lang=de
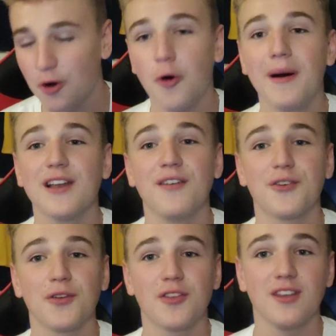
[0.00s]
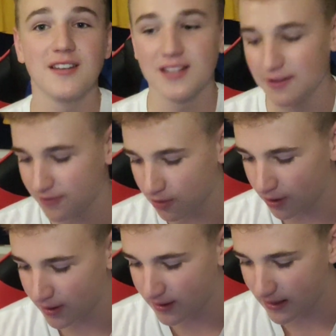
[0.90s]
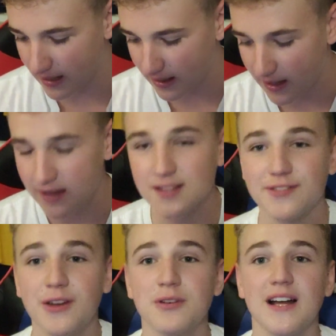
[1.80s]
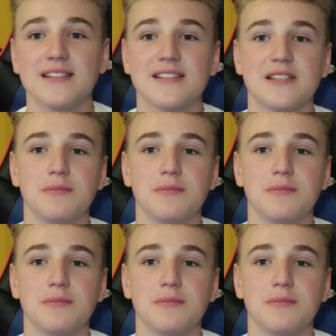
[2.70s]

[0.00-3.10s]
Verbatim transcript: Robert Lewandowski trifft noch in der 82.